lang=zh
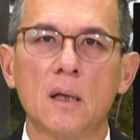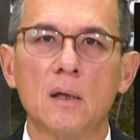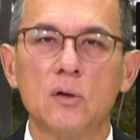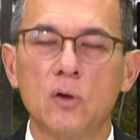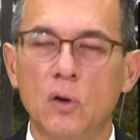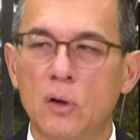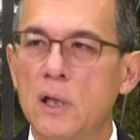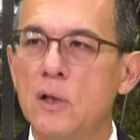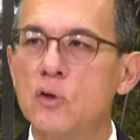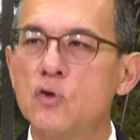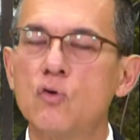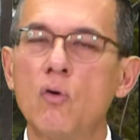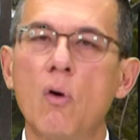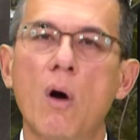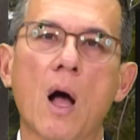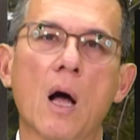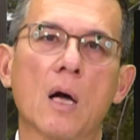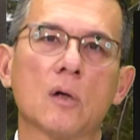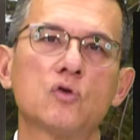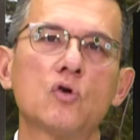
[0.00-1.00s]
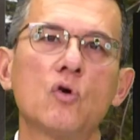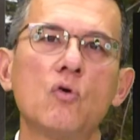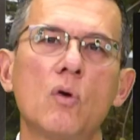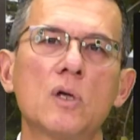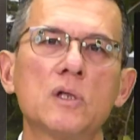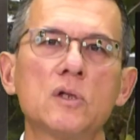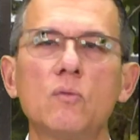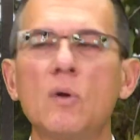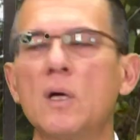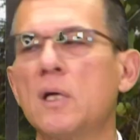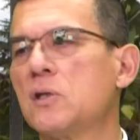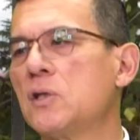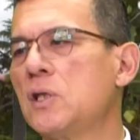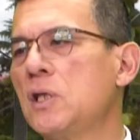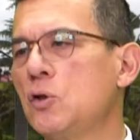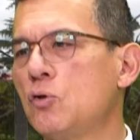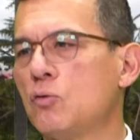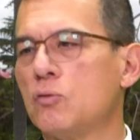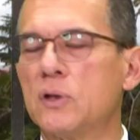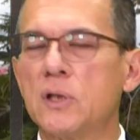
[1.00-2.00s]
有人说啊，中国是为了
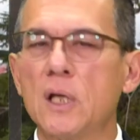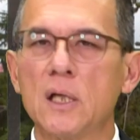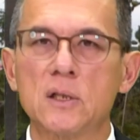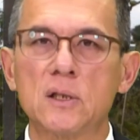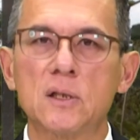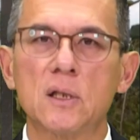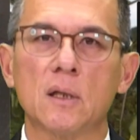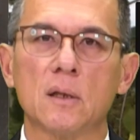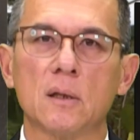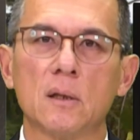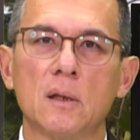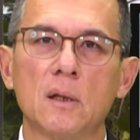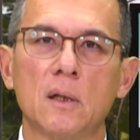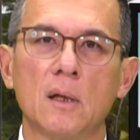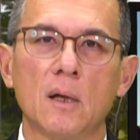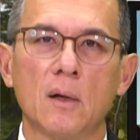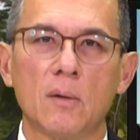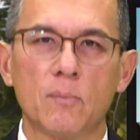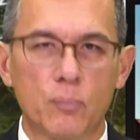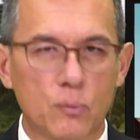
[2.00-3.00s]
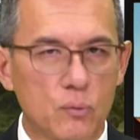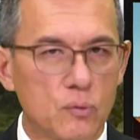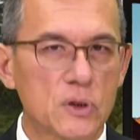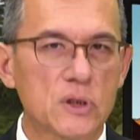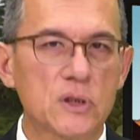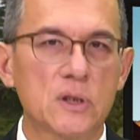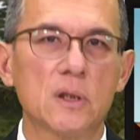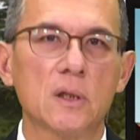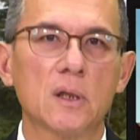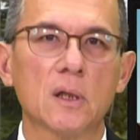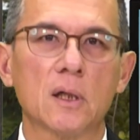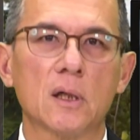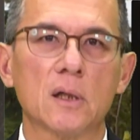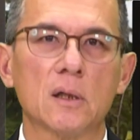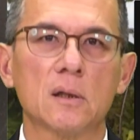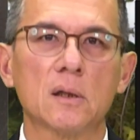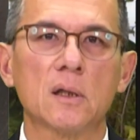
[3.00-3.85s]
基础建设，不是？